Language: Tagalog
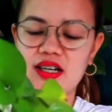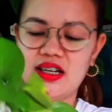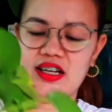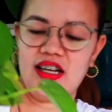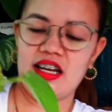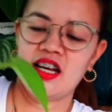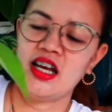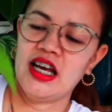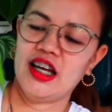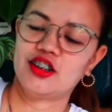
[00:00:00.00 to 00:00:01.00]
And then,
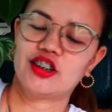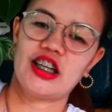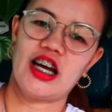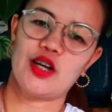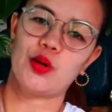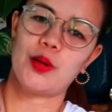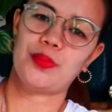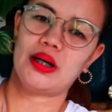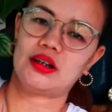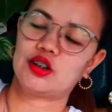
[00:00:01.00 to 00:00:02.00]
itong
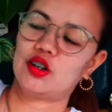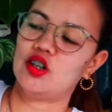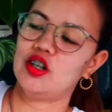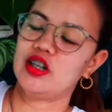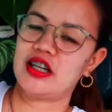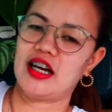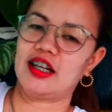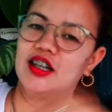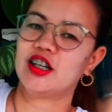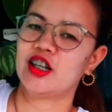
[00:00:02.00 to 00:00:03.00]
DIY pot ko,
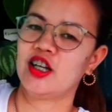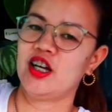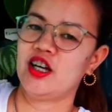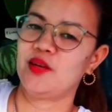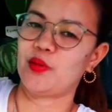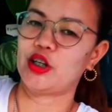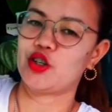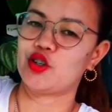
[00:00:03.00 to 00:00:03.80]
yan. Pwede